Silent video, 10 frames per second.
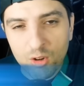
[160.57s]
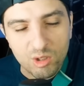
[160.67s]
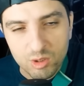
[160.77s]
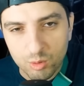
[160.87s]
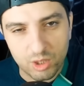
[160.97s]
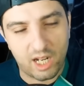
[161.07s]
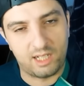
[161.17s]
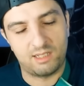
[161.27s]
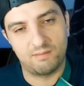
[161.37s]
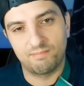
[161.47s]
lo
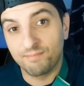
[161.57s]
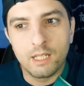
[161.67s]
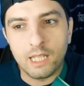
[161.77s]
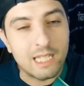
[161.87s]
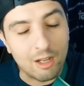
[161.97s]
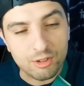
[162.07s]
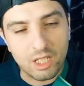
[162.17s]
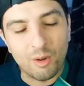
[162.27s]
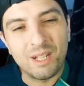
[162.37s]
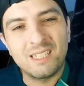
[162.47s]
escuchéis. Y ya os
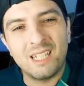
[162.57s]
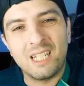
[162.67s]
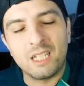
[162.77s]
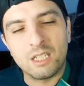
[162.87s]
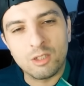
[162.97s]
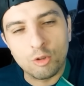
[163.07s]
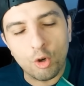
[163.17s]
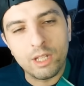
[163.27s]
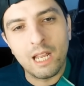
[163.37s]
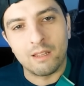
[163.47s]
digo, es
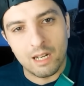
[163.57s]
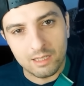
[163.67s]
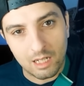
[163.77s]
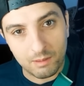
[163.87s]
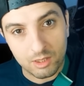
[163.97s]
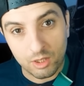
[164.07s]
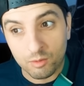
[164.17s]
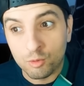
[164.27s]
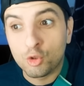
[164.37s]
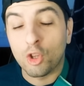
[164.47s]
historia de la
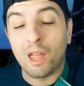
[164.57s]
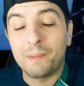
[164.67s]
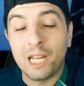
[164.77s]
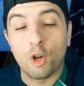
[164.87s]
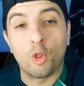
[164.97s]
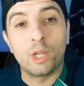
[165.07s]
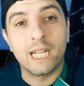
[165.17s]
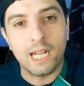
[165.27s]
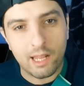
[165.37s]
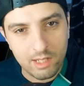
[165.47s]
televisión. Todavía no doy
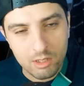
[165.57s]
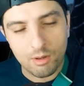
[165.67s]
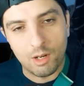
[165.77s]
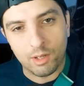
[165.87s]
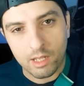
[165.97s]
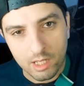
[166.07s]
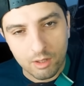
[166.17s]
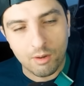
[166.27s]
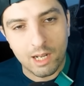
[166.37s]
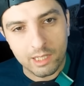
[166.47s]
crédito a lo que
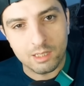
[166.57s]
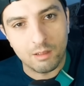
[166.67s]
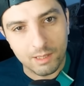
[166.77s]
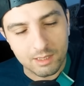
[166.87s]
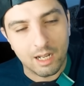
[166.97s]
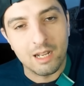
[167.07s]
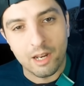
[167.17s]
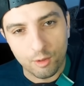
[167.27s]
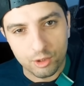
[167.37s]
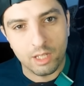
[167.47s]
dijo Alex Silvestre en
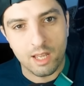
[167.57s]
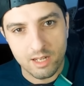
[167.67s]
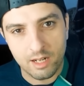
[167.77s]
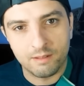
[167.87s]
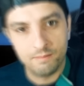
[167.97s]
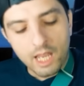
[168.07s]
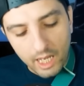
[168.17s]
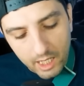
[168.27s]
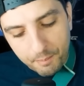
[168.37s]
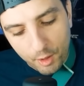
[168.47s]
la noche de ayer.
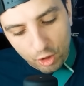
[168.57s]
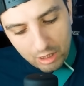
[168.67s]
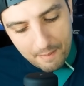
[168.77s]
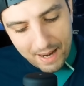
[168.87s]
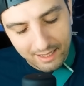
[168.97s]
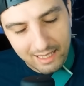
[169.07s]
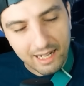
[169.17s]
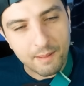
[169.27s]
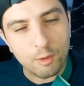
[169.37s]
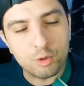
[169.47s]
Y por otra parte
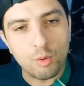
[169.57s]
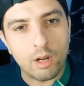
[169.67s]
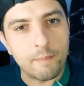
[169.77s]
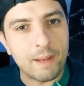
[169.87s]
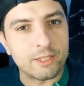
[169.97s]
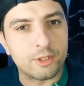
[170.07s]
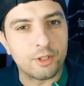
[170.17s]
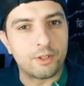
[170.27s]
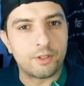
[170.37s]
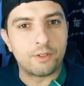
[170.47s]
haremos un
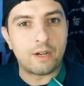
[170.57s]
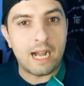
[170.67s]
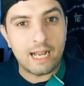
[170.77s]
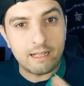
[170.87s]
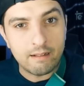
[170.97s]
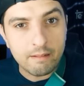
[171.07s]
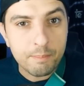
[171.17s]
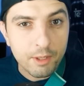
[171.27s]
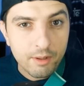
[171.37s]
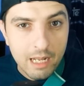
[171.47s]
repaso al
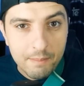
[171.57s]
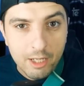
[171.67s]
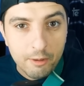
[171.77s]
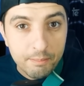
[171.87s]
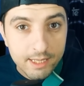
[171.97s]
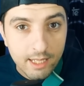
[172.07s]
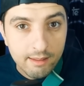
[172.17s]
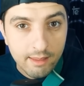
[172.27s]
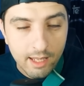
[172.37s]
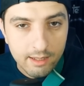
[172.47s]
programa
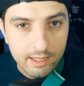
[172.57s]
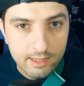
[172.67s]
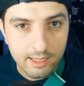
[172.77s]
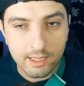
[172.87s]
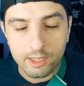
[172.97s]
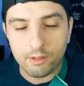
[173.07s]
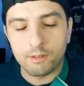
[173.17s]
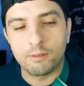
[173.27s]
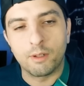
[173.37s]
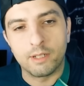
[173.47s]
competencia del chiringuito de
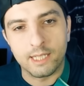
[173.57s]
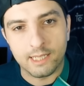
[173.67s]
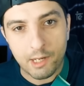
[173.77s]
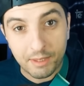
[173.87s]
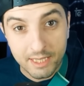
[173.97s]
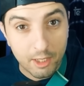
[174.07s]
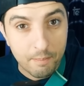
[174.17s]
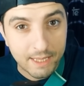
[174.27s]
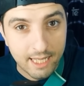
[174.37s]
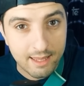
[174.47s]
jugones, que no es ni
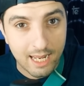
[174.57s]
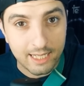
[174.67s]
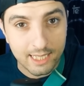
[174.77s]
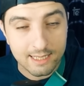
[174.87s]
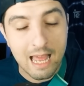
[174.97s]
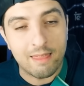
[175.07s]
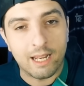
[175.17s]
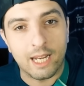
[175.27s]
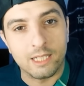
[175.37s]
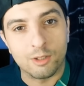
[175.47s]
competencia ni es nada,
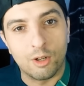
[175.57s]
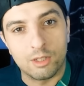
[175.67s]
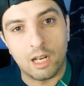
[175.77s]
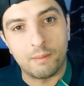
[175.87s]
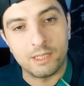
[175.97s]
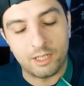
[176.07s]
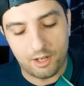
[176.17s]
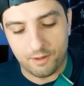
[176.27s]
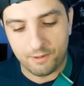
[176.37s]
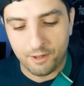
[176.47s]
que es Gol
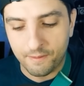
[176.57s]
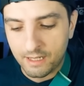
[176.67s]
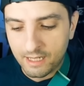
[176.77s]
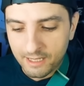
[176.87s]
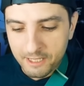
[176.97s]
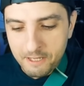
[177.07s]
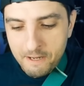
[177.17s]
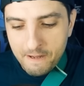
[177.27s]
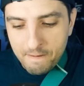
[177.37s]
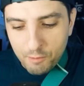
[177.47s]
Televisión, ¿no?
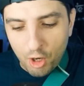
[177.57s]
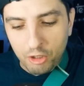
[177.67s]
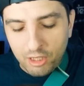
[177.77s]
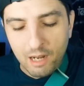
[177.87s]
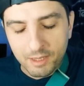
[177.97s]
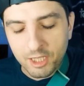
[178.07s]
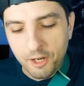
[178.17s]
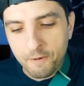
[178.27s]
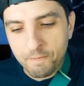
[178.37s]
Gol Televisión.